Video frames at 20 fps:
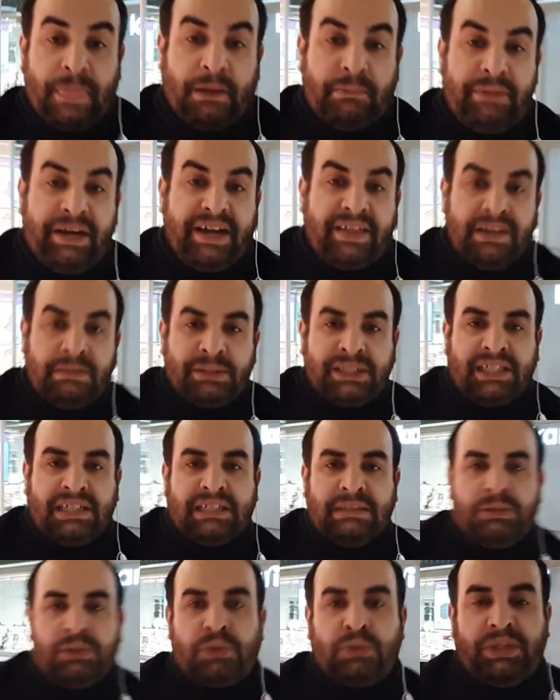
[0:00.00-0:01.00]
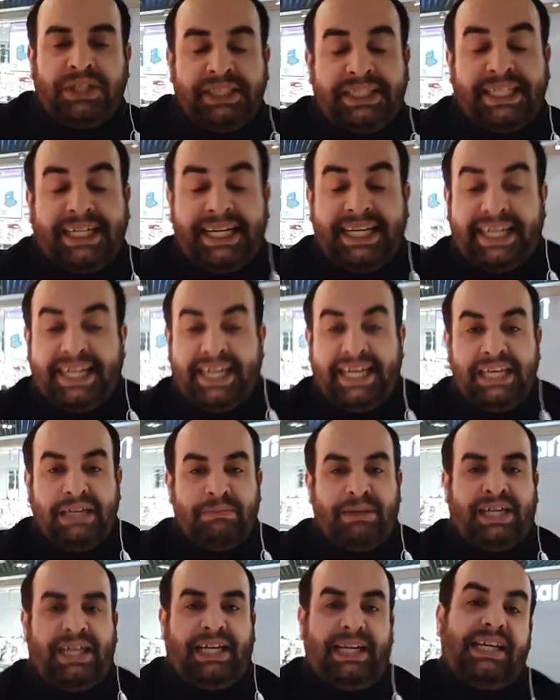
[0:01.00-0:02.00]
بهذه البطاقة بتروح أنت على أي
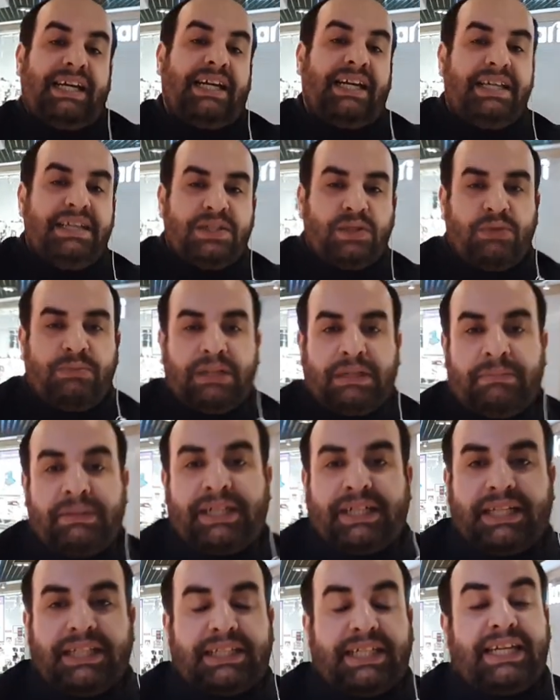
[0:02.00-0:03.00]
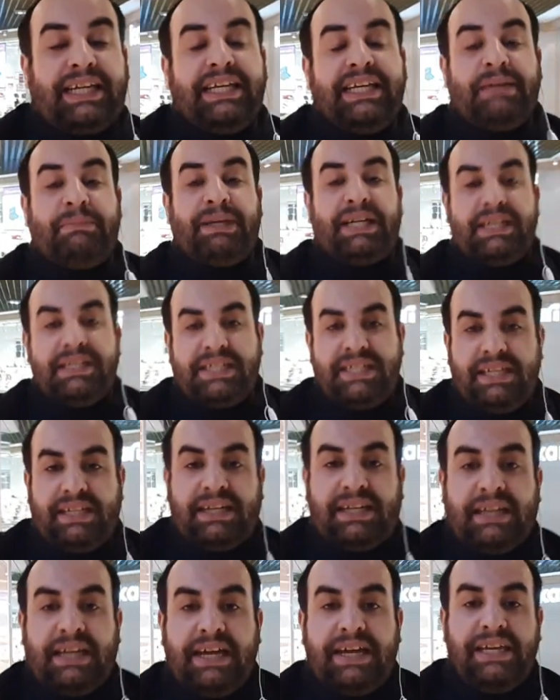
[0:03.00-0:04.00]
محل على أي سوبر ماركت على أي مجازين
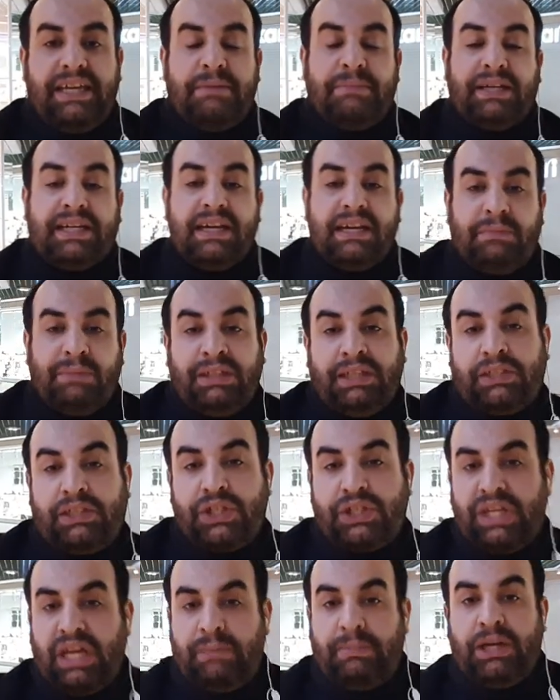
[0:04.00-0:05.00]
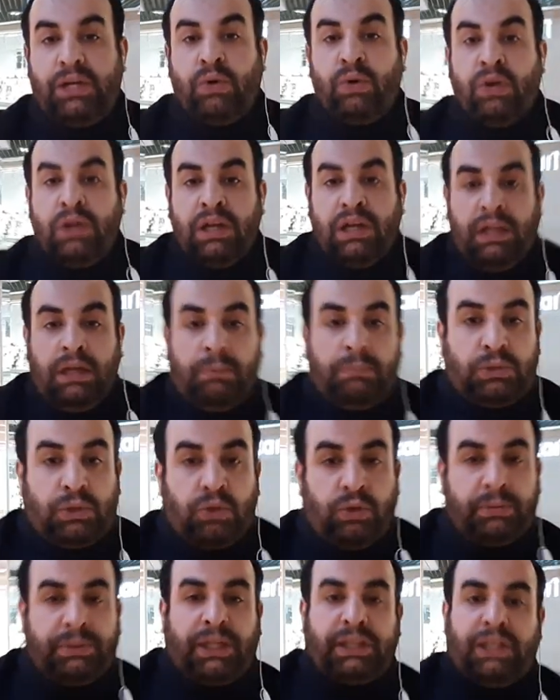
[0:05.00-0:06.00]
على أي مكان بدك تشتري منه
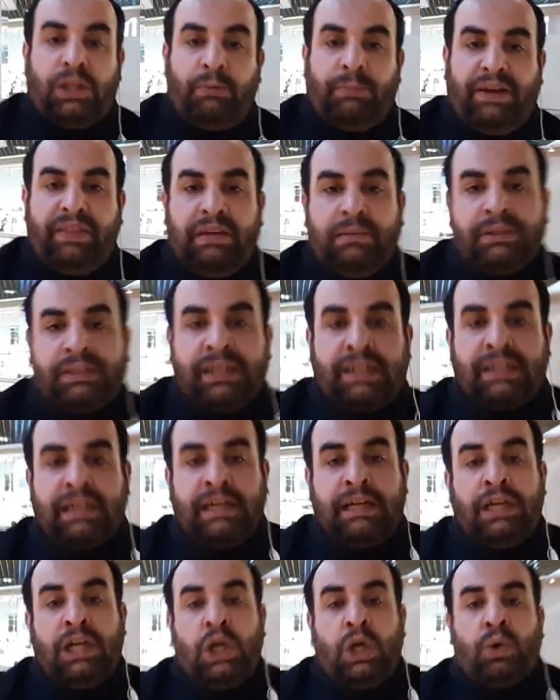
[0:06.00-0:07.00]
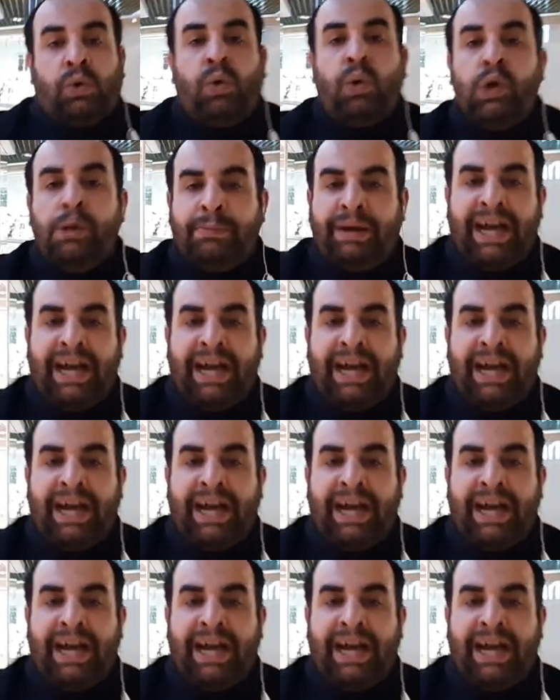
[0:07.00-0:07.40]
بتروح بتعطيهم هذه البطاقة كل